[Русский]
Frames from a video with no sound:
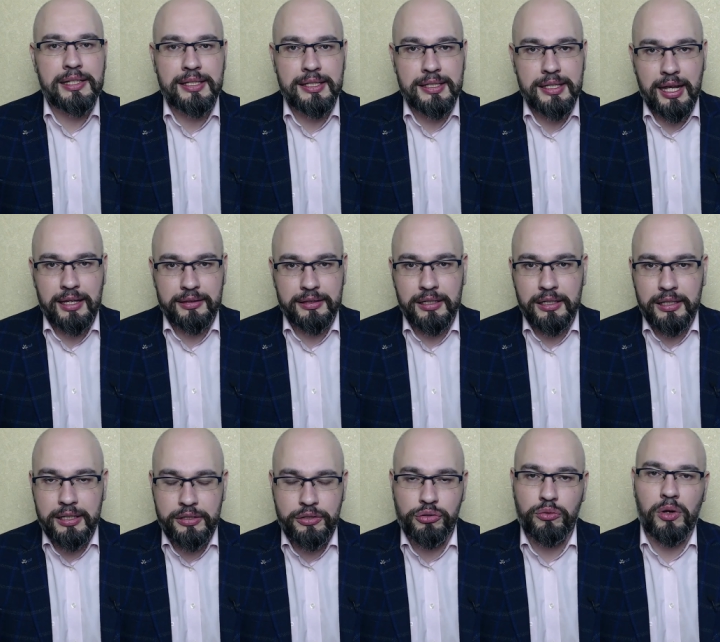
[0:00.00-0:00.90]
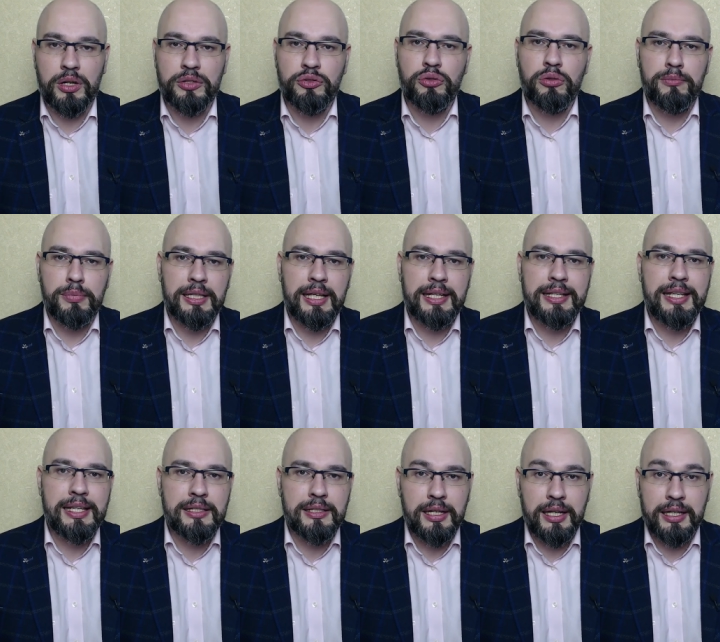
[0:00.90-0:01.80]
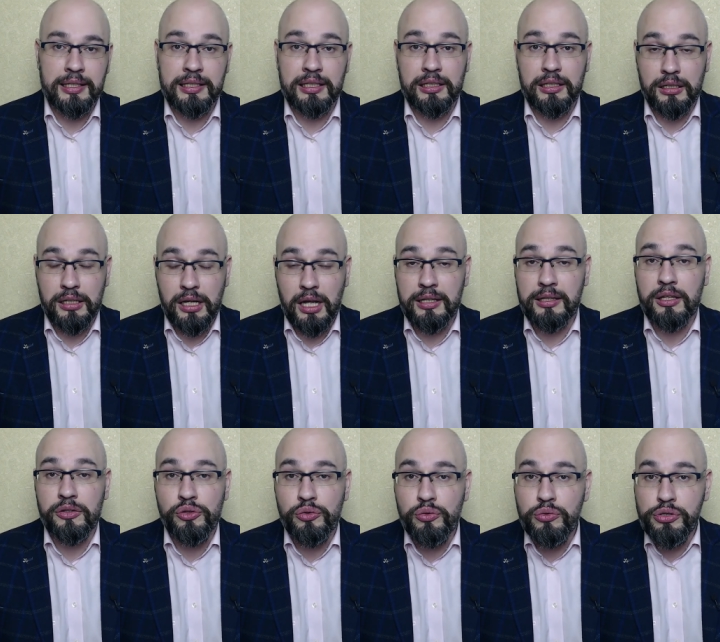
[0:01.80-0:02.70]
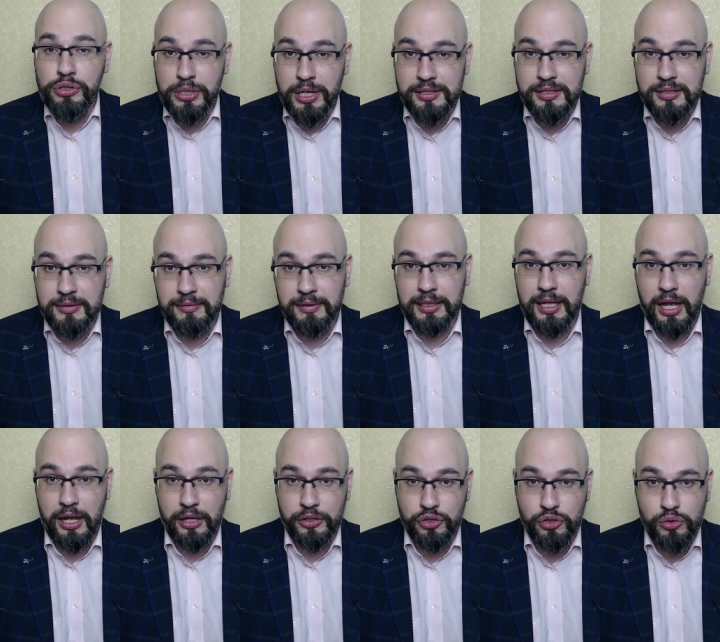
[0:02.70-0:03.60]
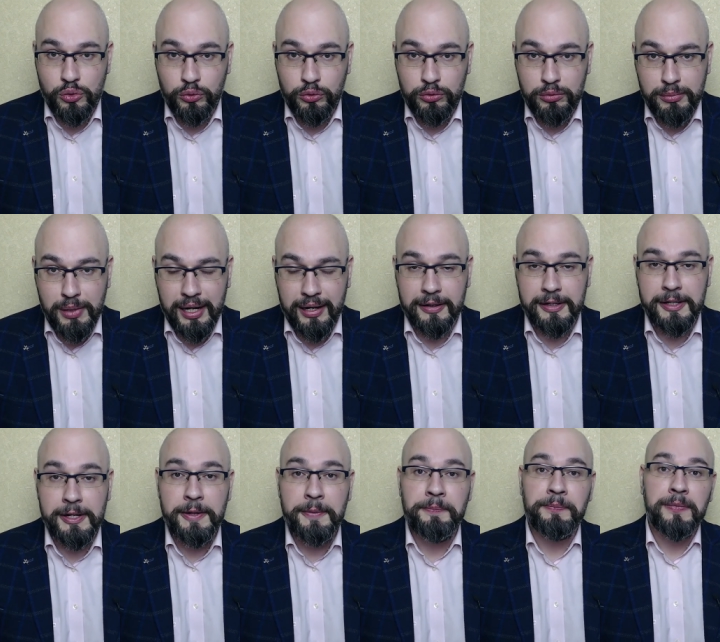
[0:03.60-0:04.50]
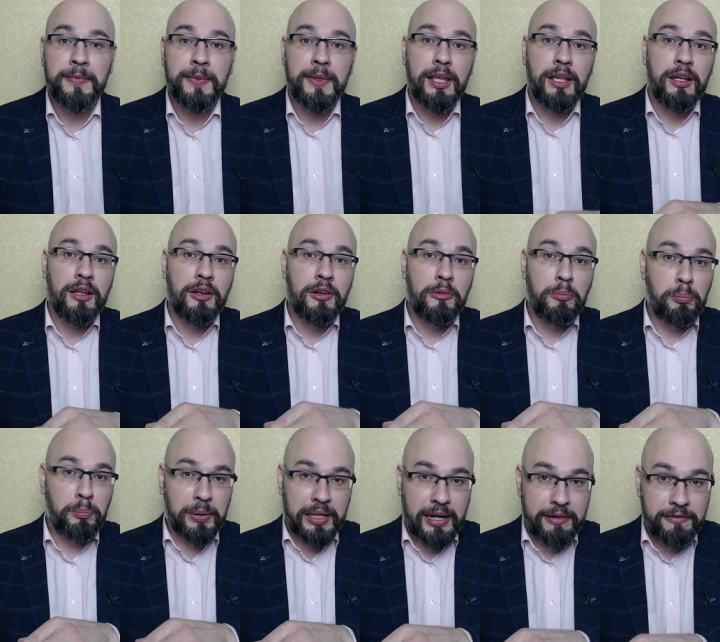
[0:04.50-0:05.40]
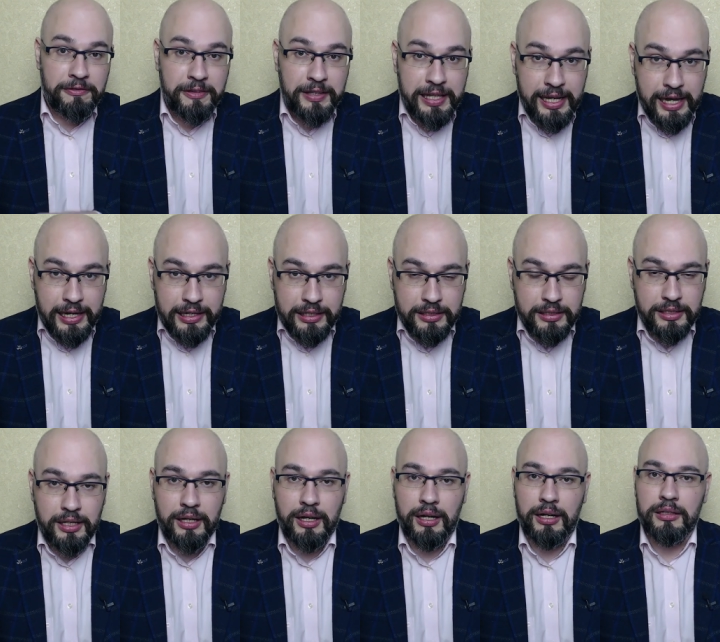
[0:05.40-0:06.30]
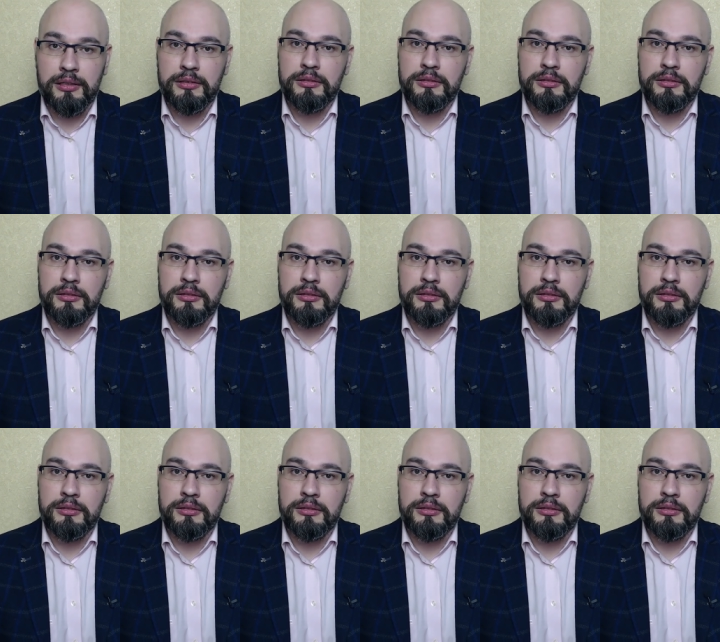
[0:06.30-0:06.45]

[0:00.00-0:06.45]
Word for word: снять наличку, особенно если это какая-то существенная сумма, проверьте,